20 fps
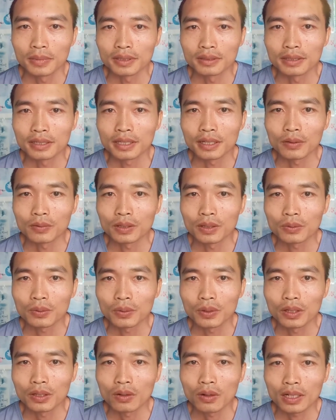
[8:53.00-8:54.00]
mình hiểu được
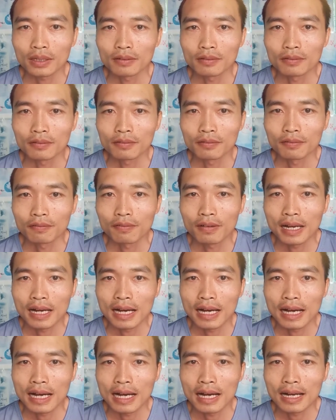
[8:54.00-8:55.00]
quy luật
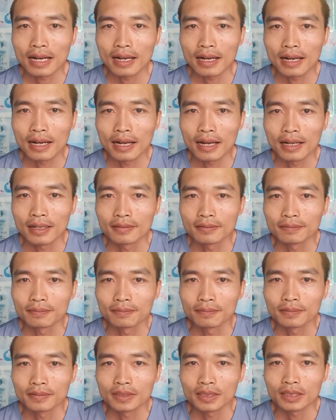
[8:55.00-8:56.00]
và
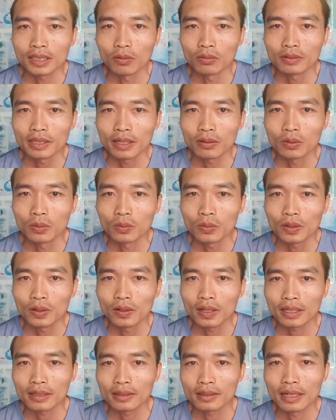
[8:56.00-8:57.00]
sống theo đúng
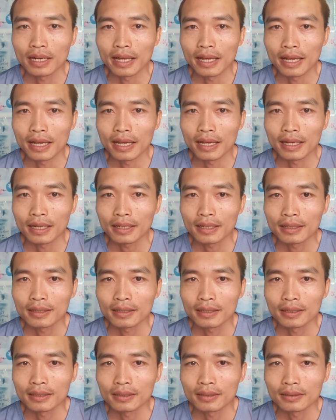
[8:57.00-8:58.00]
quy luật để
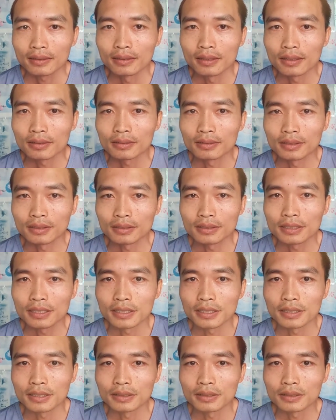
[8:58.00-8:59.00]
được những
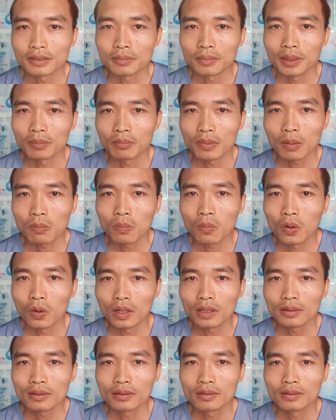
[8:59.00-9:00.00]
gì như mình mong
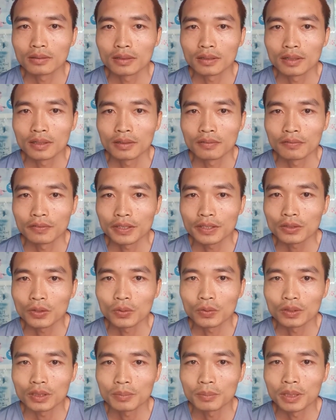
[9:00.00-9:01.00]
muốn. Ví
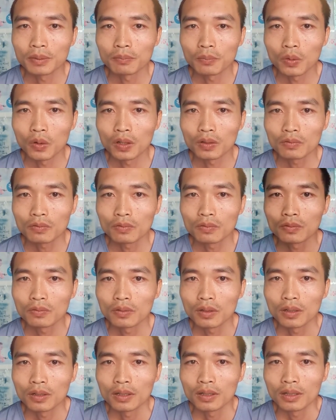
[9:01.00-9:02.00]
dụ như mình muốn
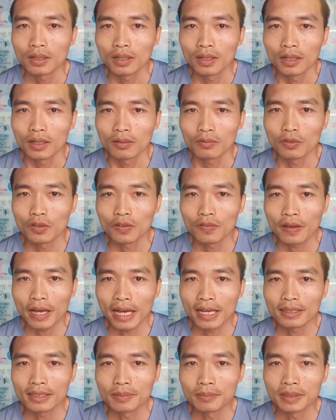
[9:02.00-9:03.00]
vui
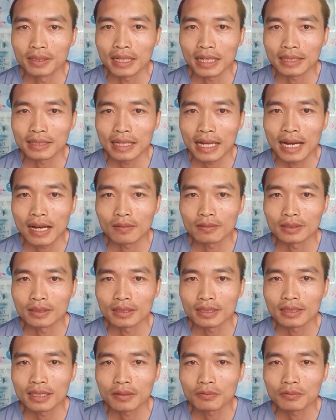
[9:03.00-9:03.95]
vẻ thì mình hãy tạo những